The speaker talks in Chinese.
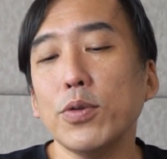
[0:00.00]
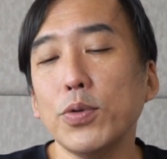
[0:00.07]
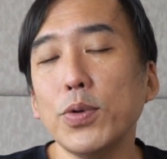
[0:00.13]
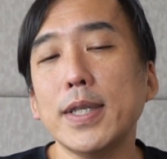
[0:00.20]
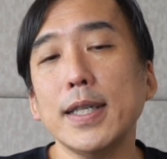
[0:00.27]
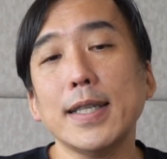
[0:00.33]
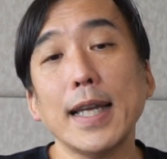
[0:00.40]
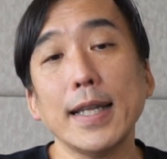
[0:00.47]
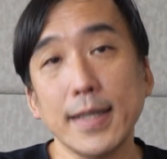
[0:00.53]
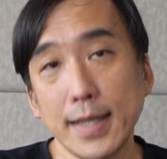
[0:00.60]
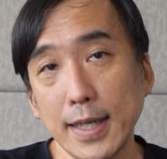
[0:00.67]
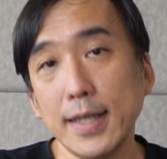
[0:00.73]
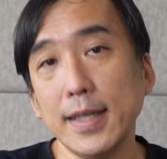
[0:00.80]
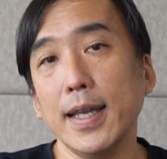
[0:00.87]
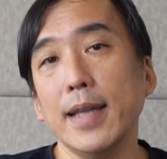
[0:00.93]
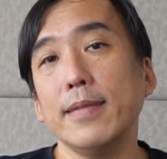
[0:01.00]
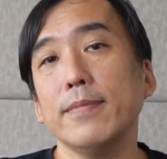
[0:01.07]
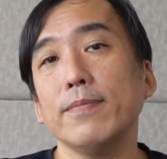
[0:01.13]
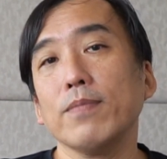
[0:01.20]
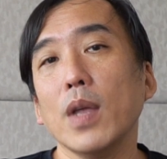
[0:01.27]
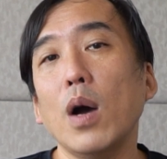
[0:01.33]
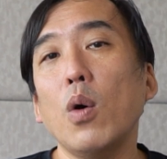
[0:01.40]
预计在今年，
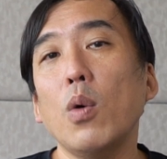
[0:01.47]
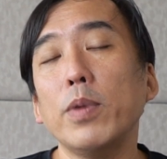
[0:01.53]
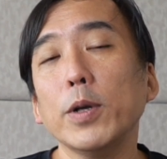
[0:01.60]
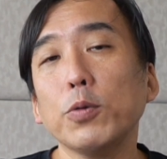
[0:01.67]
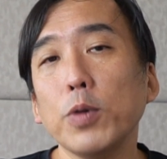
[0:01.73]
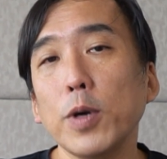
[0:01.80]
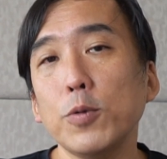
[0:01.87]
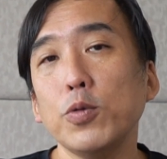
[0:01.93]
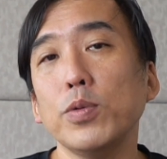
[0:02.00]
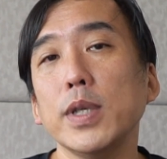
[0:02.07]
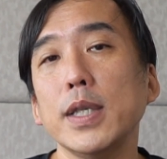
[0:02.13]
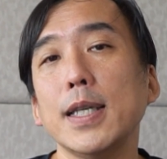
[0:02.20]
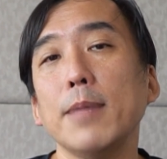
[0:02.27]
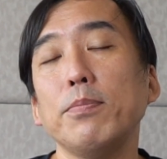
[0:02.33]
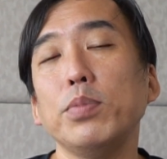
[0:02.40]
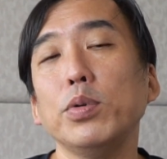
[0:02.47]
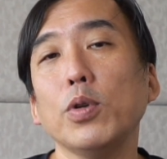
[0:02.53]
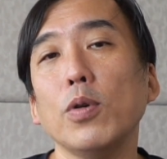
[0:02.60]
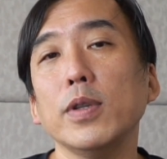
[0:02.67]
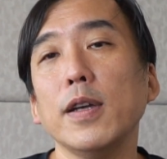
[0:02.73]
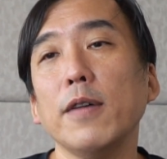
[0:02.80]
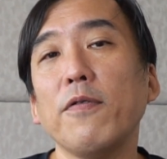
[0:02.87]
好，我们会推出一些不
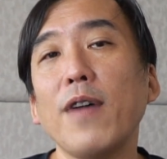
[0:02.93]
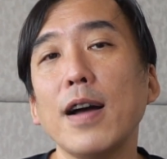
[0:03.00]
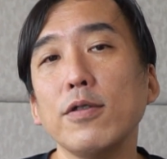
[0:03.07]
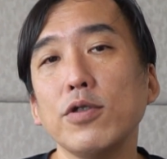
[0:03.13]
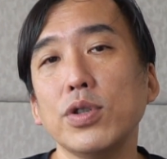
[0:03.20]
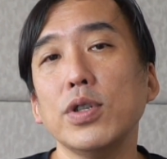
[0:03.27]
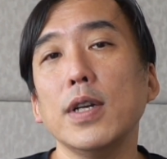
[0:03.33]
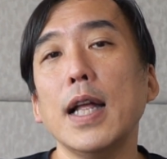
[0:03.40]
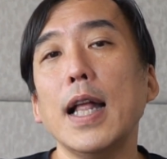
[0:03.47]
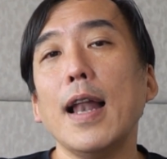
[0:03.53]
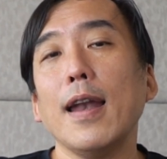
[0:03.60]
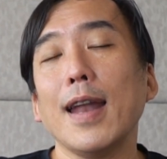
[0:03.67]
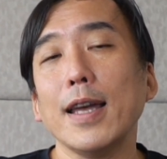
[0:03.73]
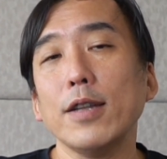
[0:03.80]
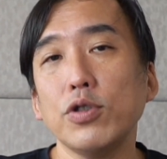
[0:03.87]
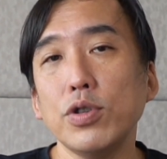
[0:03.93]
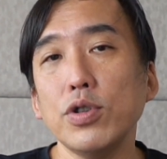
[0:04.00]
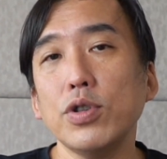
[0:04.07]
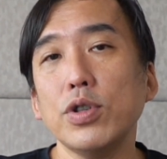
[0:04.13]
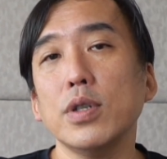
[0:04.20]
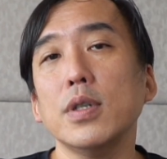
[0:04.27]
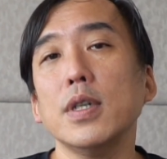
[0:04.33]
同的方式来支
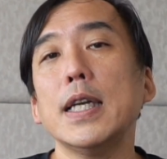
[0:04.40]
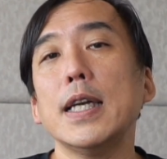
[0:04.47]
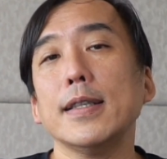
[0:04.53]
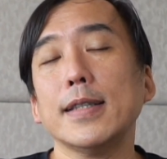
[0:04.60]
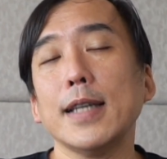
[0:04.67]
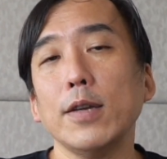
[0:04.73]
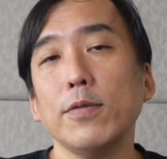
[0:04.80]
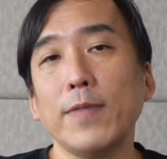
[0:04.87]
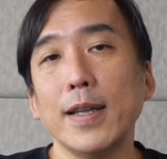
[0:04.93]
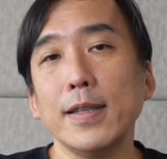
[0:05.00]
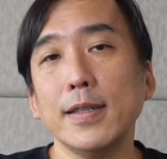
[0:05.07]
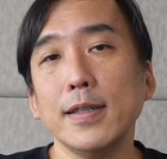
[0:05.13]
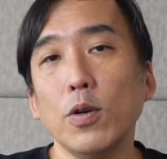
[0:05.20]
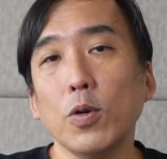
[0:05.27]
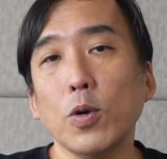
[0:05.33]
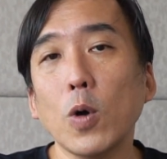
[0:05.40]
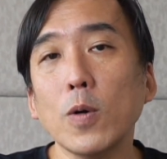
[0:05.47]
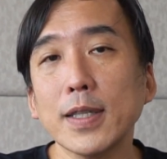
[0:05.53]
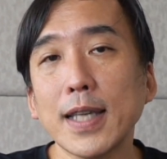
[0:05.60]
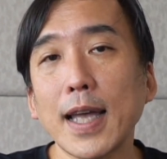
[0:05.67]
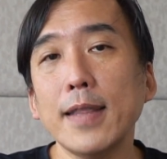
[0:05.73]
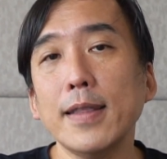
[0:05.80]
持，在凡是有公
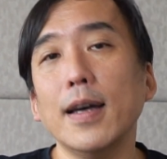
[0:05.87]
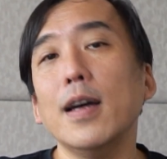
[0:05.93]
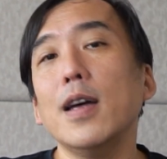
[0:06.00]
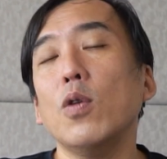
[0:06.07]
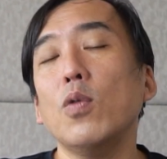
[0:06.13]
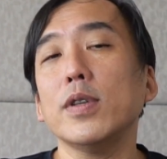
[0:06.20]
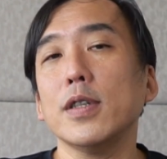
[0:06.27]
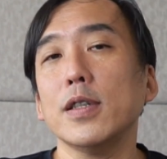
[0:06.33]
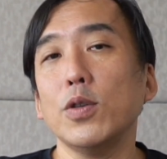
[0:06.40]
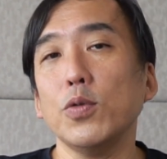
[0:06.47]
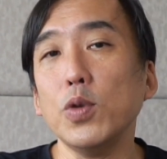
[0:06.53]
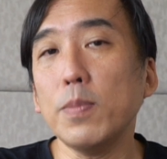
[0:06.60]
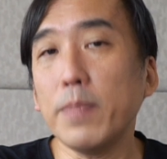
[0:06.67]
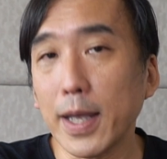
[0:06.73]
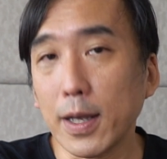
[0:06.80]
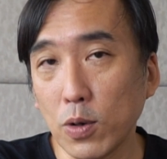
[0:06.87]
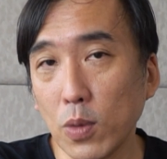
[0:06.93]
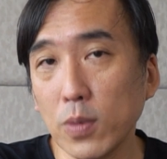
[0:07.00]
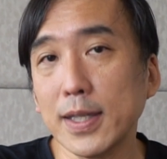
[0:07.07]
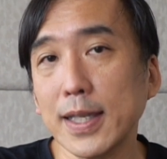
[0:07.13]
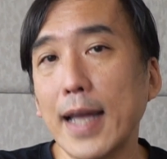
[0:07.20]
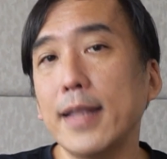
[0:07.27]
餐的或者是预备
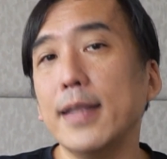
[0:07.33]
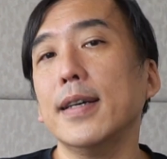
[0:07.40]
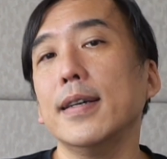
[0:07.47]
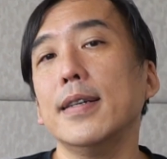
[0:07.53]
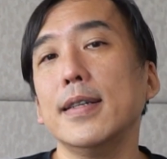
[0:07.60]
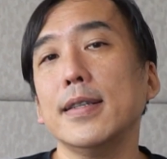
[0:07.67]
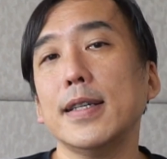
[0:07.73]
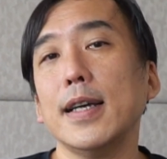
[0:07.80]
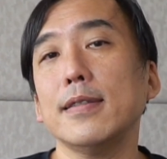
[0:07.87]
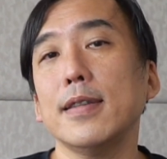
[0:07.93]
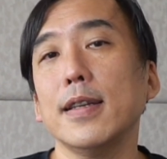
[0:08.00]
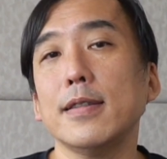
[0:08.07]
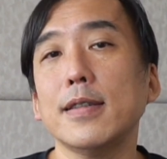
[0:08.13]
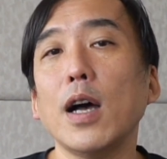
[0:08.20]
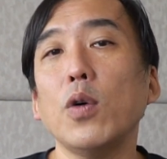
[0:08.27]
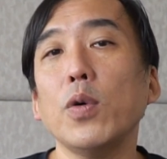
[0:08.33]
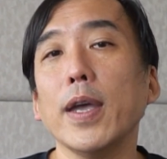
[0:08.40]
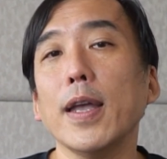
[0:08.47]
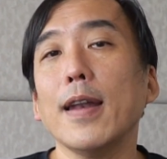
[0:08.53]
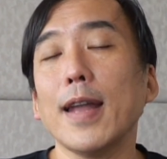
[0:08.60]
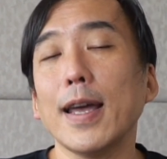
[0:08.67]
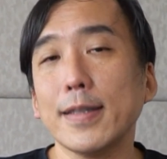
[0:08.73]
公餐的这样子的教
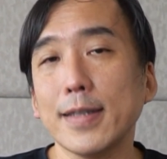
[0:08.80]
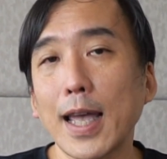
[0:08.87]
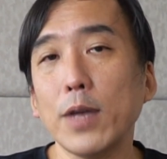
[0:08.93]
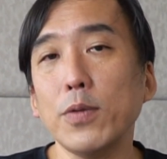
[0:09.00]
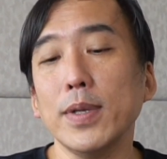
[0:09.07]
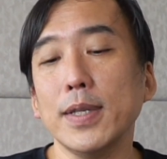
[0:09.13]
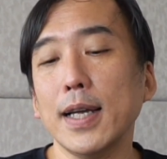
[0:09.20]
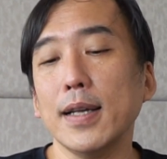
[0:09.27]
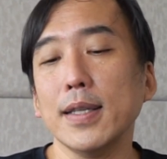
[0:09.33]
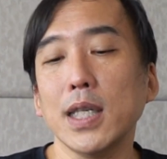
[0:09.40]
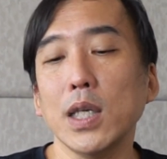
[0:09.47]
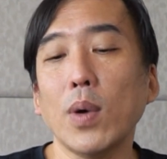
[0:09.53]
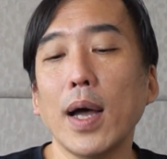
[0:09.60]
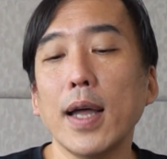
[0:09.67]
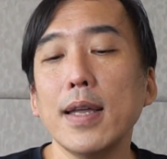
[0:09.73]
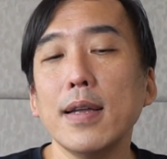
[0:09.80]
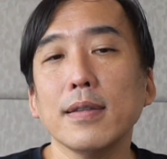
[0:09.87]
会来参与这样计划。